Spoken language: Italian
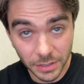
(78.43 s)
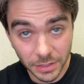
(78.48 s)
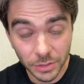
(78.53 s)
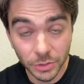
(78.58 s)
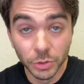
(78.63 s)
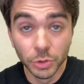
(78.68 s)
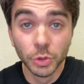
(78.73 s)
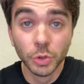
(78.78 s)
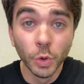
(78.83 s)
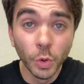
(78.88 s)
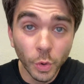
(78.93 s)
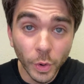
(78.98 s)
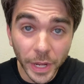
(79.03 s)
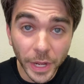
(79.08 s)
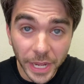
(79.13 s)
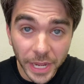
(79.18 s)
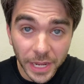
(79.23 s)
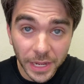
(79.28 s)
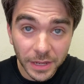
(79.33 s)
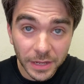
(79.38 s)

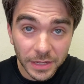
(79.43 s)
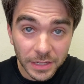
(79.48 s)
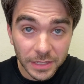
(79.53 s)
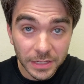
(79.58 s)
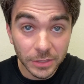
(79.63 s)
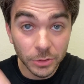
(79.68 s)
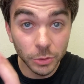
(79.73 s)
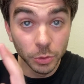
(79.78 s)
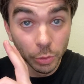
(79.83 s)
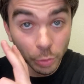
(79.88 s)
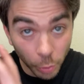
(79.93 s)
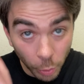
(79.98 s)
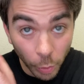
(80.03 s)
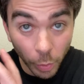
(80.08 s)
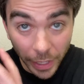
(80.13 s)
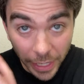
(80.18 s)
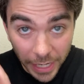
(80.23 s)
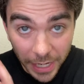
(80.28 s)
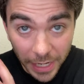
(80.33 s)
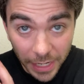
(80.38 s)
2,
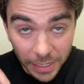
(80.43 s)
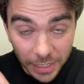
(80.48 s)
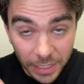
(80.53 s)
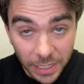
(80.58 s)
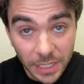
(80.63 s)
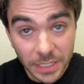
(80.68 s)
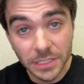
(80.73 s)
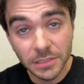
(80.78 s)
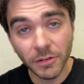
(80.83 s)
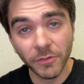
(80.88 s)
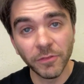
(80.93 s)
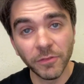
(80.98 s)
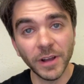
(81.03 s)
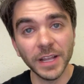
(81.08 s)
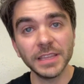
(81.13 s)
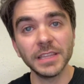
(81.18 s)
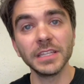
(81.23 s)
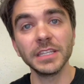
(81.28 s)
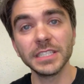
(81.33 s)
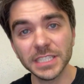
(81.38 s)
2 si sono
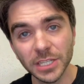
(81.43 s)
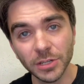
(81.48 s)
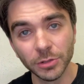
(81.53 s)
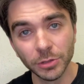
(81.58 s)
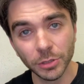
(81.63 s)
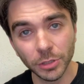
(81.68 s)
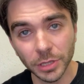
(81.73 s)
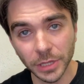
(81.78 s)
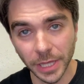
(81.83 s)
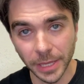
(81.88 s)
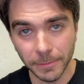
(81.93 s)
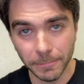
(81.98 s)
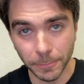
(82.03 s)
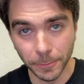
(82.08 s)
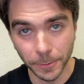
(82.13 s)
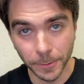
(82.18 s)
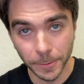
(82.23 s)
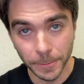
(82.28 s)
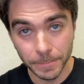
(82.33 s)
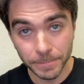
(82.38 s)
fatti nel secondo
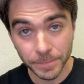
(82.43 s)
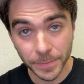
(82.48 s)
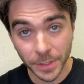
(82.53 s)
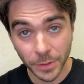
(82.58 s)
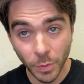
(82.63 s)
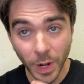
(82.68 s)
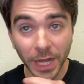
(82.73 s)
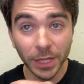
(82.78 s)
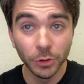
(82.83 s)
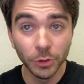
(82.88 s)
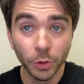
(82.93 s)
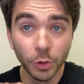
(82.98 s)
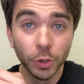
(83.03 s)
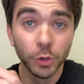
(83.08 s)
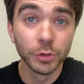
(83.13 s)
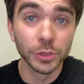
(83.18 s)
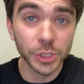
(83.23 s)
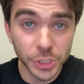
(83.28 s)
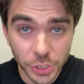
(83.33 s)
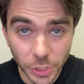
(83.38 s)
tempo, quando
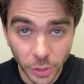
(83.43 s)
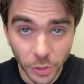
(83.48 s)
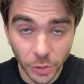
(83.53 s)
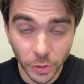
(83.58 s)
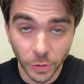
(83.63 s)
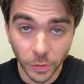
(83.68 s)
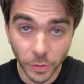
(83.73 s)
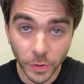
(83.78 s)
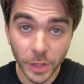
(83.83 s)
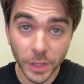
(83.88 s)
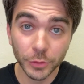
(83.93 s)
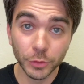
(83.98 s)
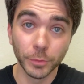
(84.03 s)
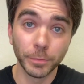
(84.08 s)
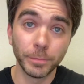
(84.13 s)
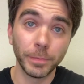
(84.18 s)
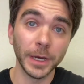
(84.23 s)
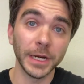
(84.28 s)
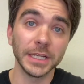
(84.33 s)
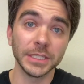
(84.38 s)
non solo tu
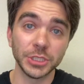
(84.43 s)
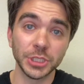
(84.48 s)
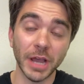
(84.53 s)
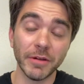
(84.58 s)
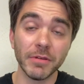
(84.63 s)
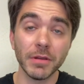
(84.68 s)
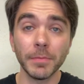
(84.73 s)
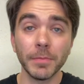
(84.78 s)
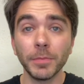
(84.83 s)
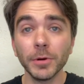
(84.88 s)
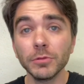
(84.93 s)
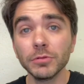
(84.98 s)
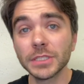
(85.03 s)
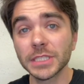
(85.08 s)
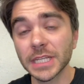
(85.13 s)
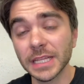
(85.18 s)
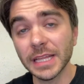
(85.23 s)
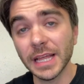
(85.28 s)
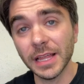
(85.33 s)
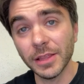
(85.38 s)
pareggiavi, ma poi tu
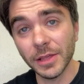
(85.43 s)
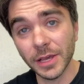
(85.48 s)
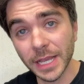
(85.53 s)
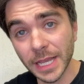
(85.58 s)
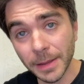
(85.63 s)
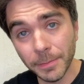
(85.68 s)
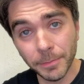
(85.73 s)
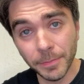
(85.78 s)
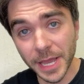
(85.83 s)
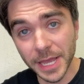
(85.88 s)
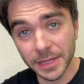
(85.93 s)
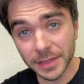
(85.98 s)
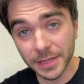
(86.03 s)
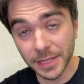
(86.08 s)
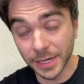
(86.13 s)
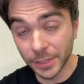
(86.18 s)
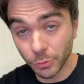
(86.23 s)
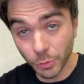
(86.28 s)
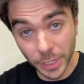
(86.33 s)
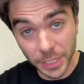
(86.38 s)
sei andato anche a
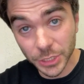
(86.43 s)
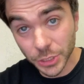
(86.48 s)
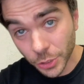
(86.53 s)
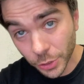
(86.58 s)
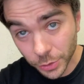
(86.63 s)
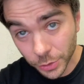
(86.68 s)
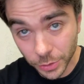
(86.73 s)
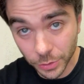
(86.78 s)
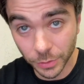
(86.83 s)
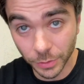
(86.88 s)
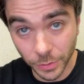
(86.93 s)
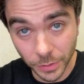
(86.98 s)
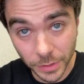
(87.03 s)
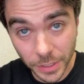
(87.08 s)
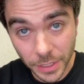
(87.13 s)
perdere, tu eri sotto.